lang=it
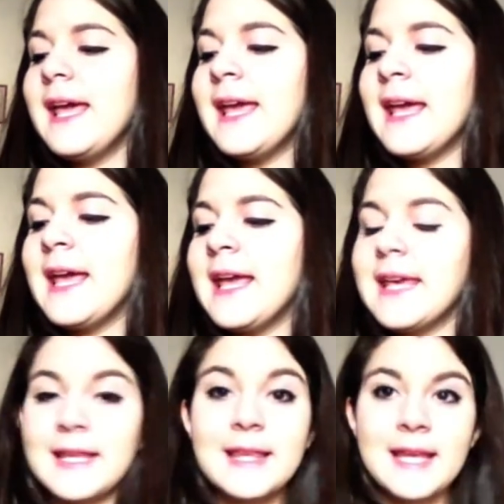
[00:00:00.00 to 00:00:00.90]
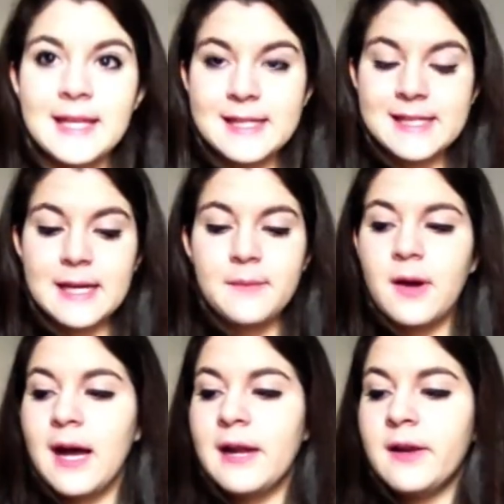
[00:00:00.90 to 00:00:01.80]
E niente,
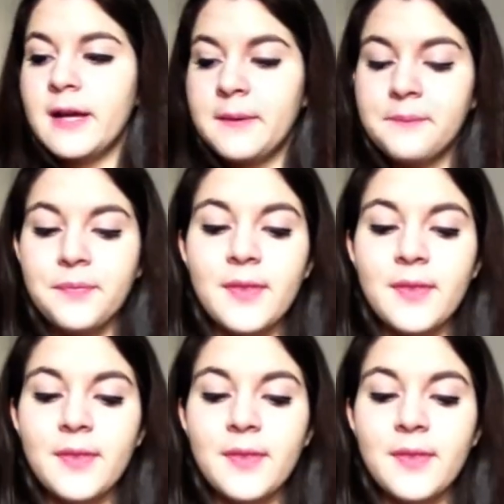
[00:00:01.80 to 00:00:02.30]
iniziamo. Allora,